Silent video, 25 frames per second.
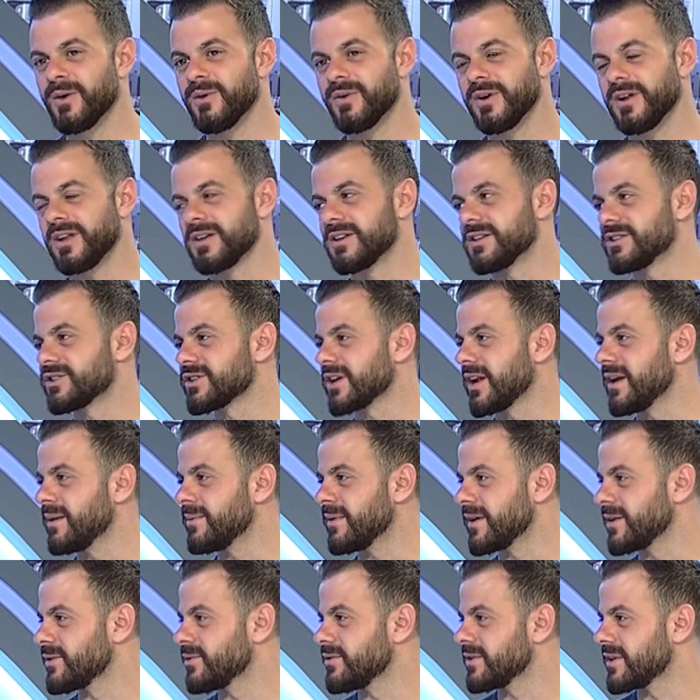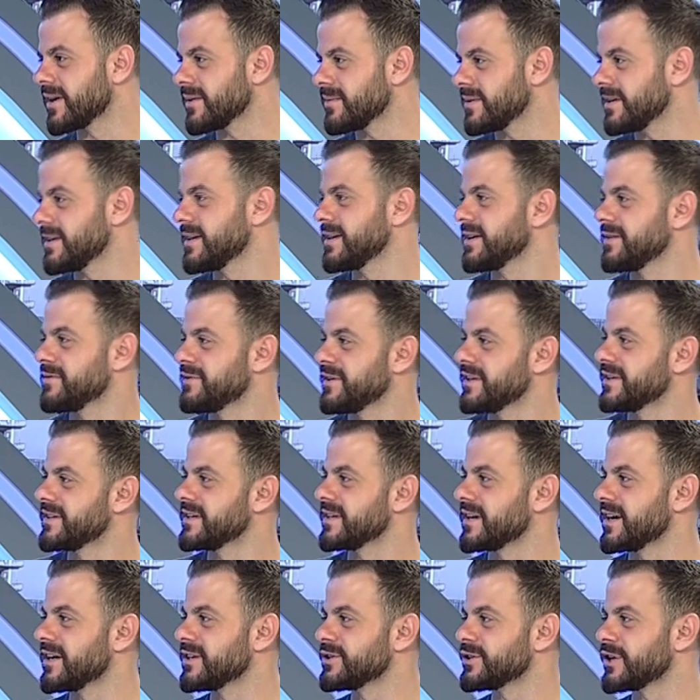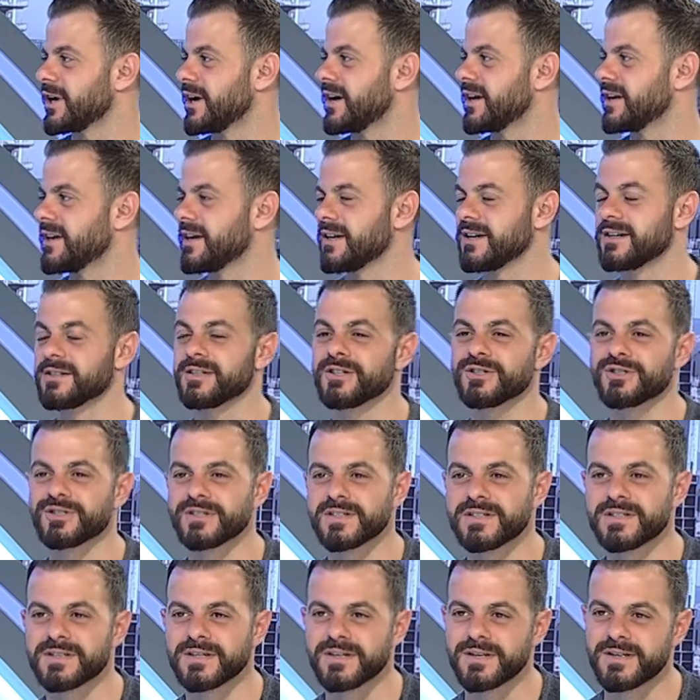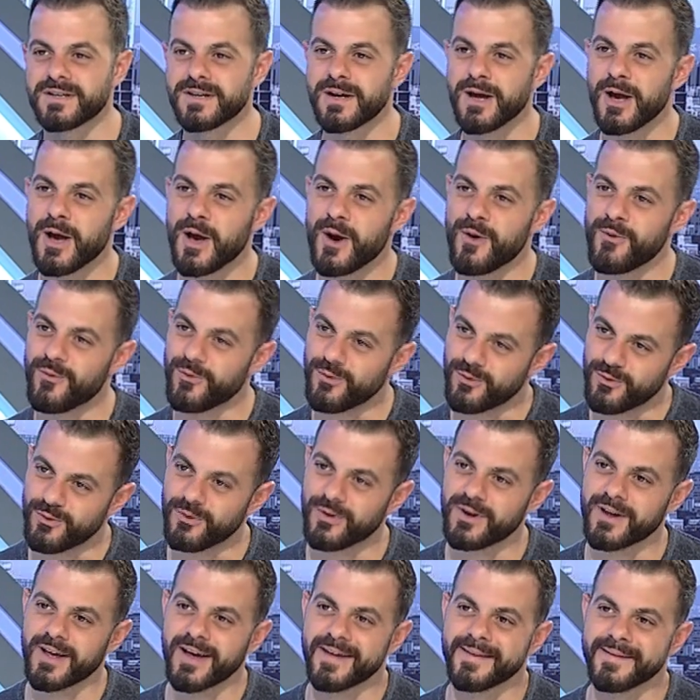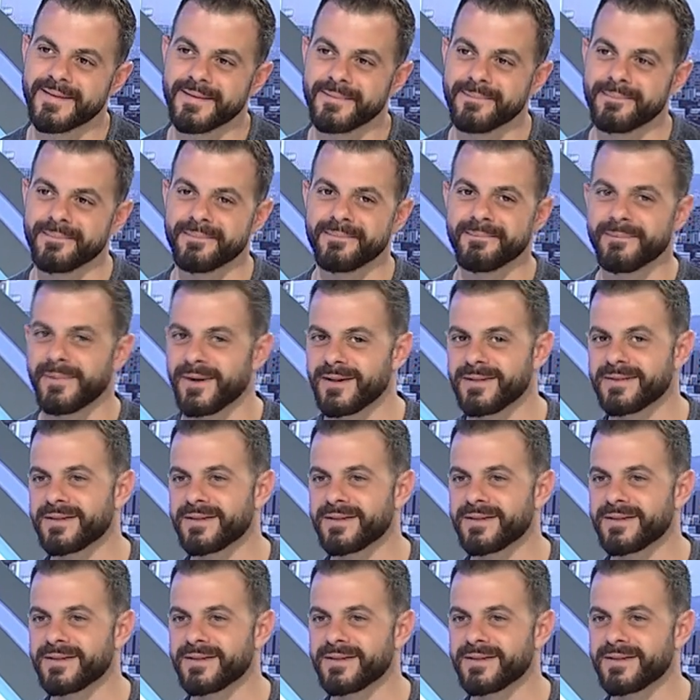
ولكن ان شاء الله ما يكون كمان كان في كثير عجقه على هذا الجسر ويعني بطبيعه